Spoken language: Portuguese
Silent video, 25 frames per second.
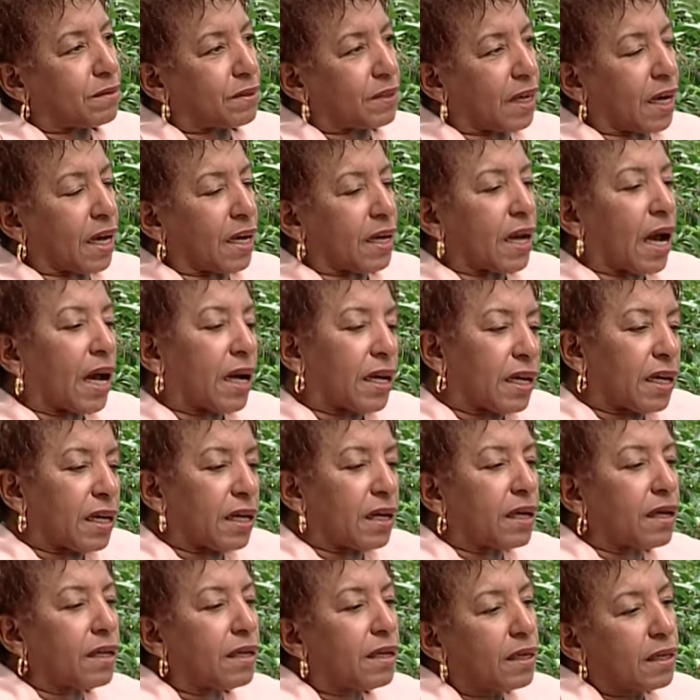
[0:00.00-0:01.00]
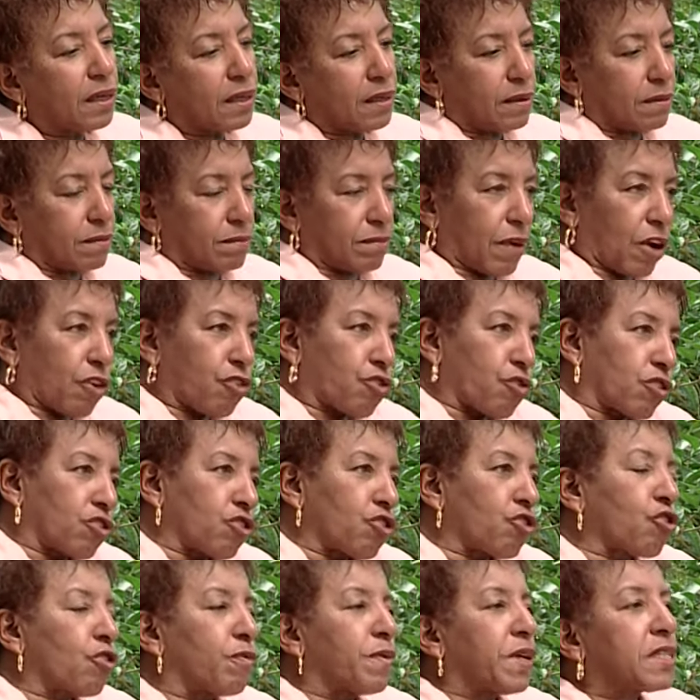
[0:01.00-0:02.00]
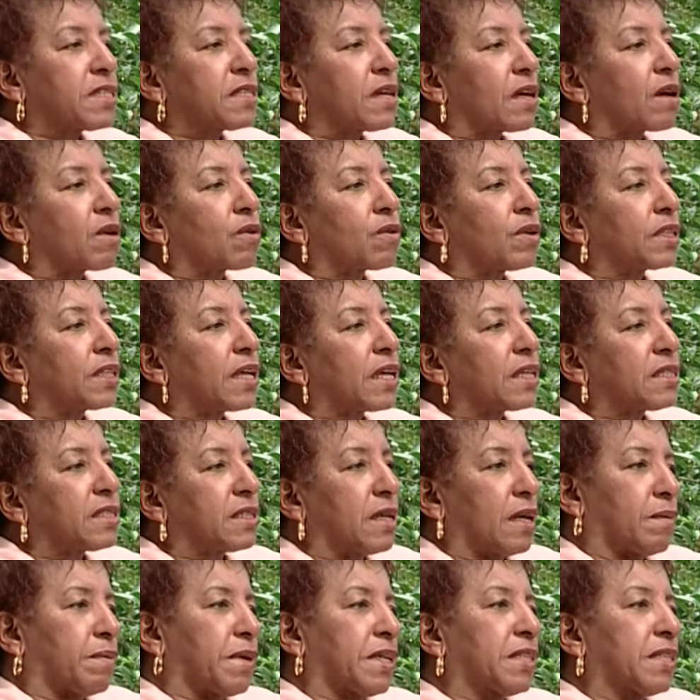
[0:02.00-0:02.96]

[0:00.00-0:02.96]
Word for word: Né? E ali as coisas começaram a acontecer,